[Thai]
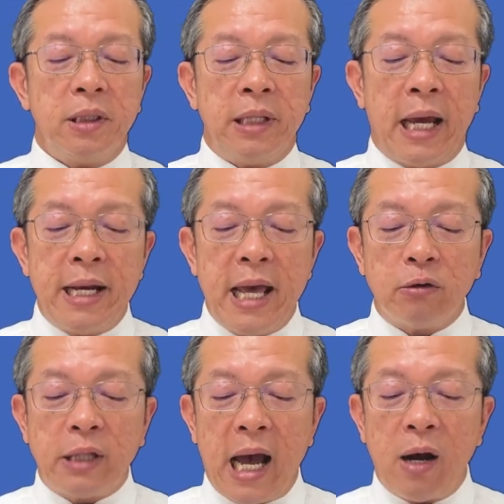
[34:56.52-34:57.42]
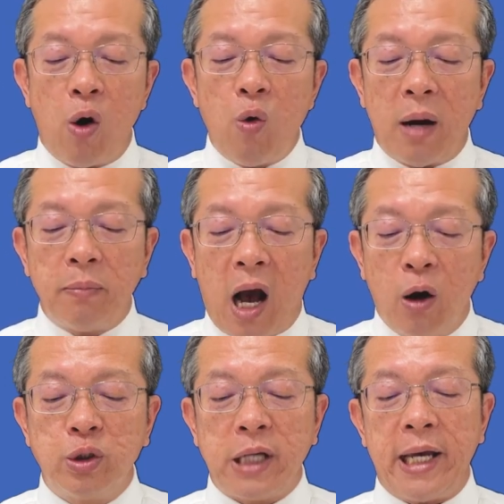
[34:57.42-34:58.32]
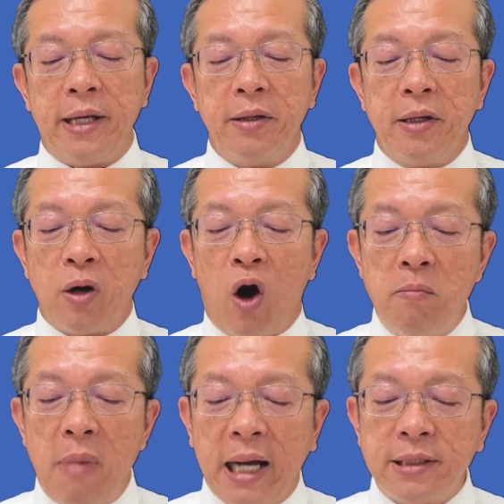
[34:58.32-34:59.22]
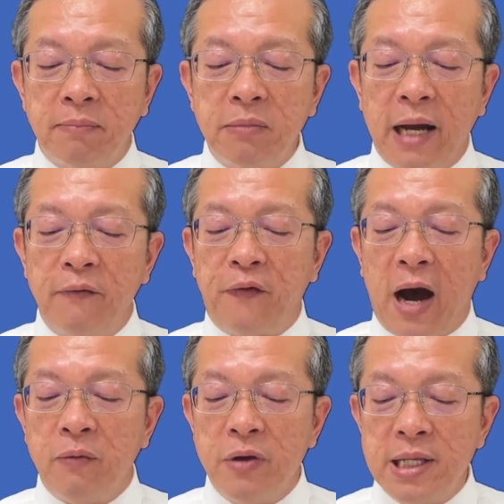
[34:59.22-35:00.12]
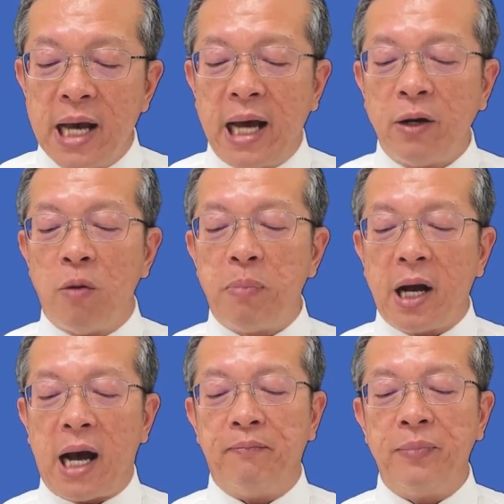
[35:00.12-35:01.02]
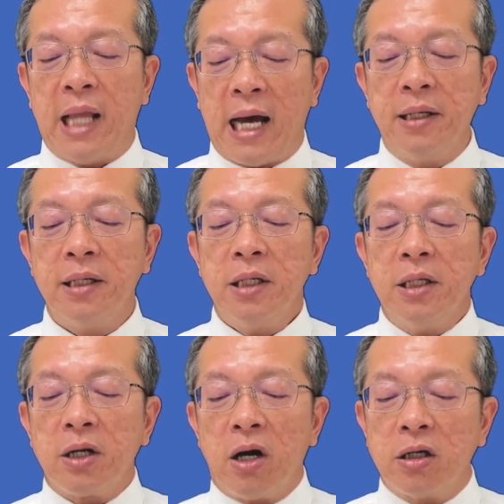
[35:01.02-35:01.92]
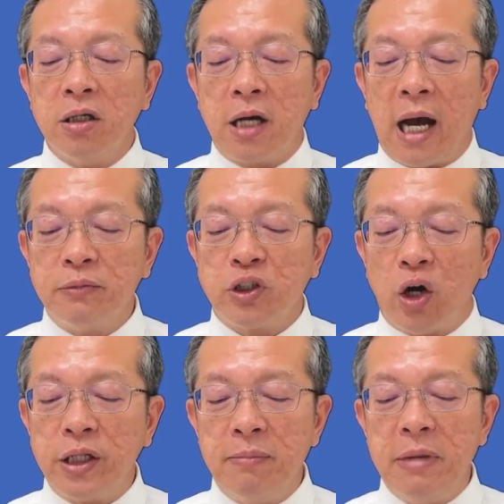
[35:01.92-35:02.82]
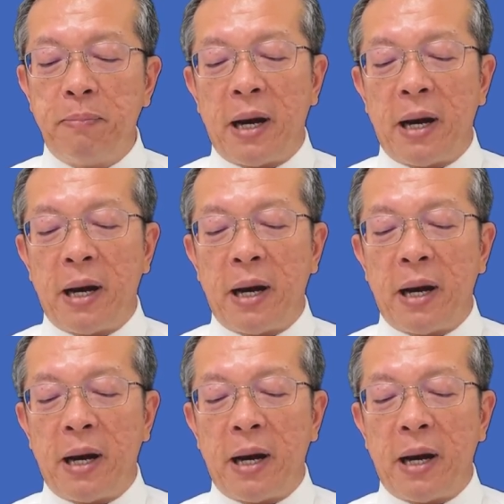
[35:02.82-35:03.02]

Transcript: ในแนวทางของความเข้าใจ ของหมายสำคัญฝ่ายวิญญาณของพระคำนั้น ก็คือคำสอนที่มีพ